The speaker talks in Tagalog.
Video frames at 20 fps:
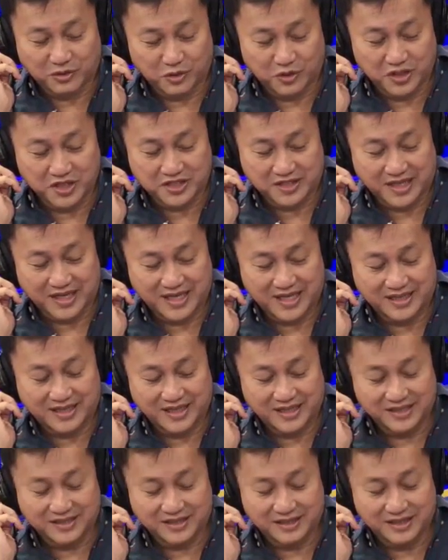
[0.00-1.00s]
turista
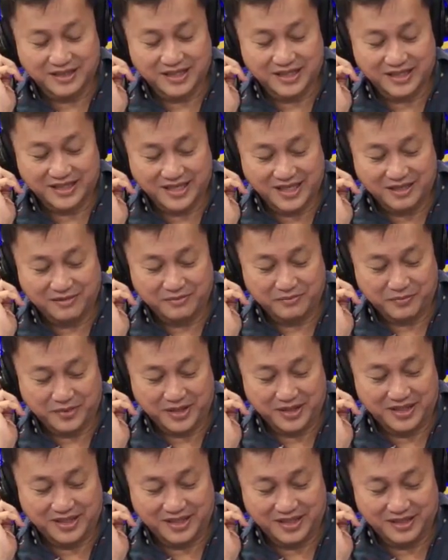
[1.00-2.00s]
natin sa Dinagyang,
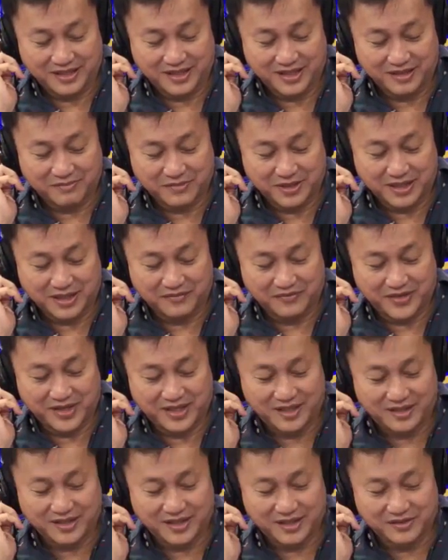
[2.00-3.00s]
pwede rin na
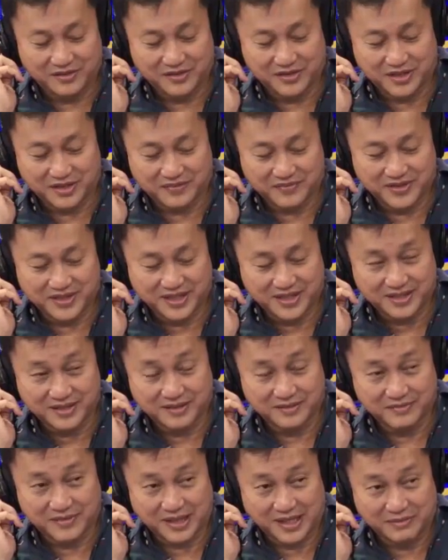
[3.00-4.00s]
mag-avail ng ganong
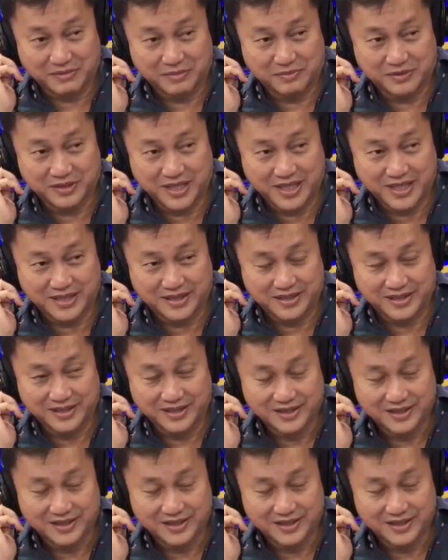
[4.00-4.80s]
services? Marami po yan.